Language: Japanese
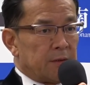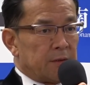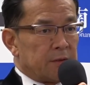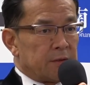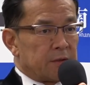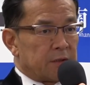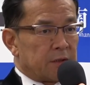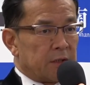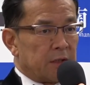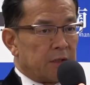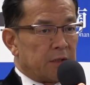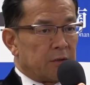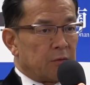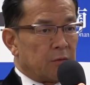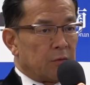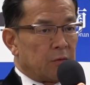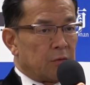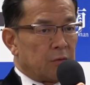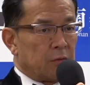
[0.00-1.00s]
しっかり
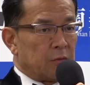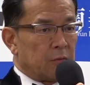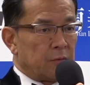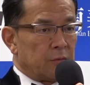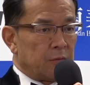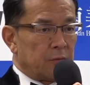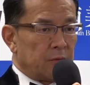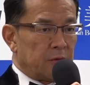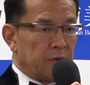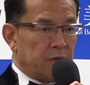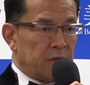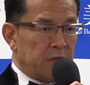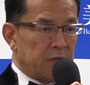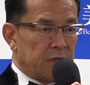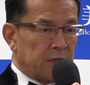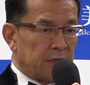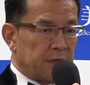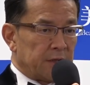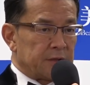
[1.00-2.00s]
こうい
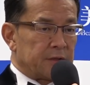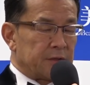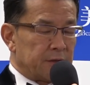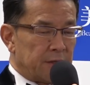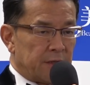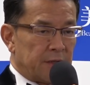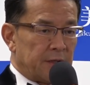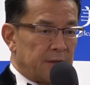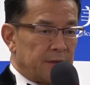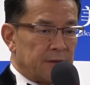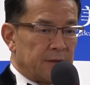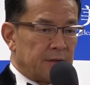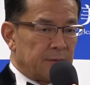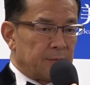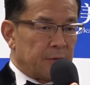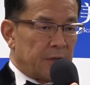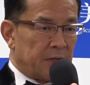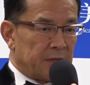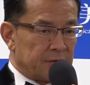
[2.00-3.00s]
い形で
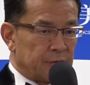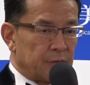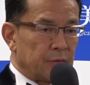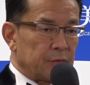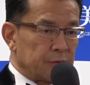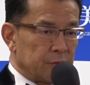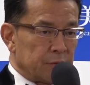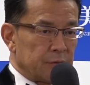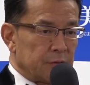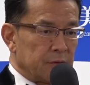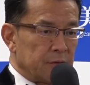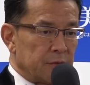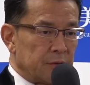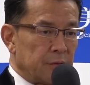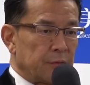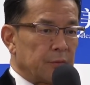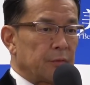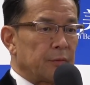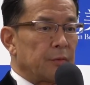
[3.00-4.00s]
バランスよく
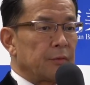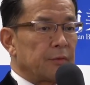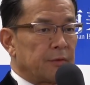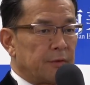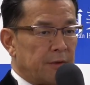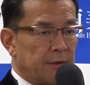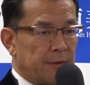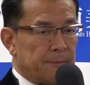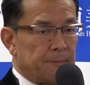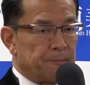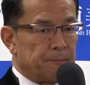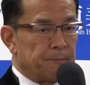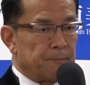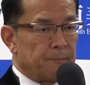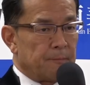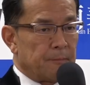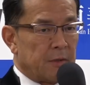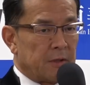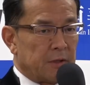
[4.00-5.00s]
整って、
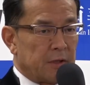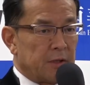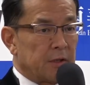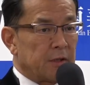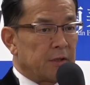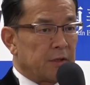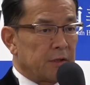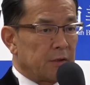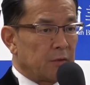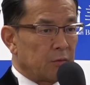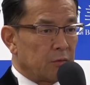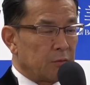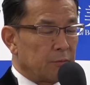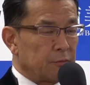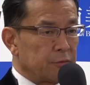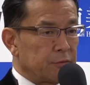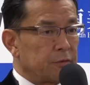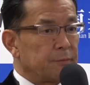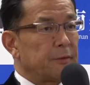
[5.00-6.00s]
まあ、年齢的なこと
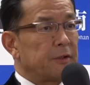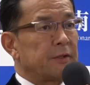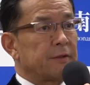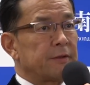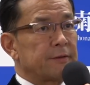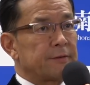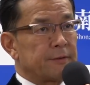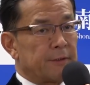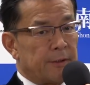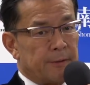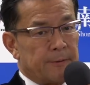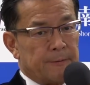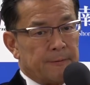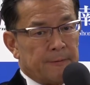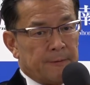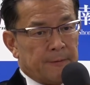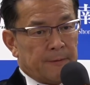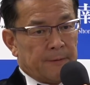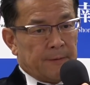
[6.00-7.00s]
も含めてですね
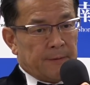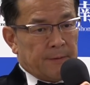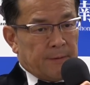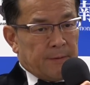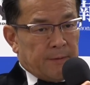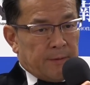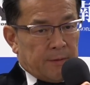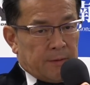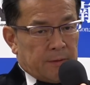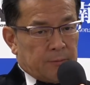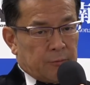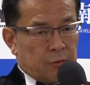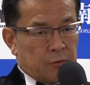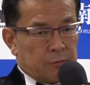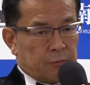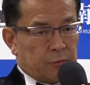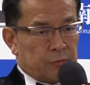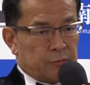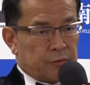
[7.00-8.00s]

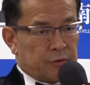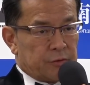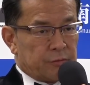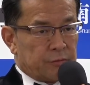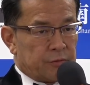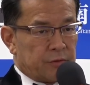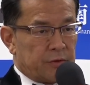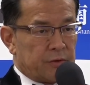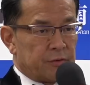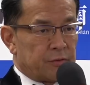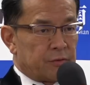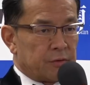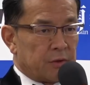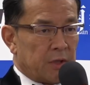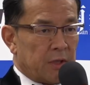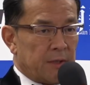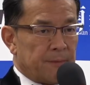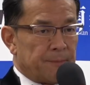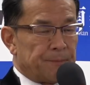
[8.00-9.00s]
僕も牛久選手
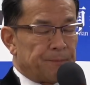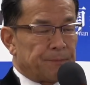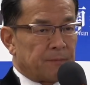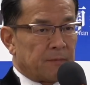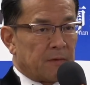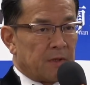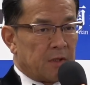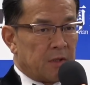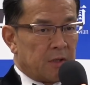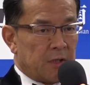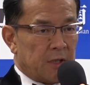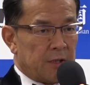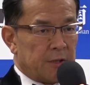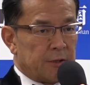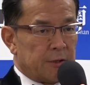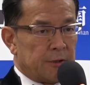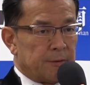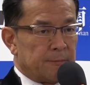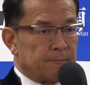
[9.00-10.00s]
が意
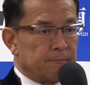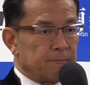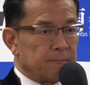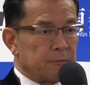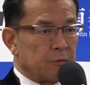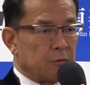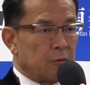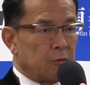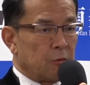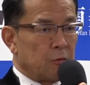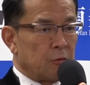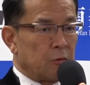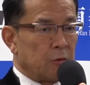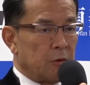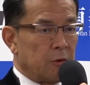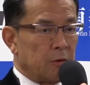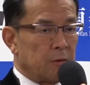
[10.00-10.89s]
外にこう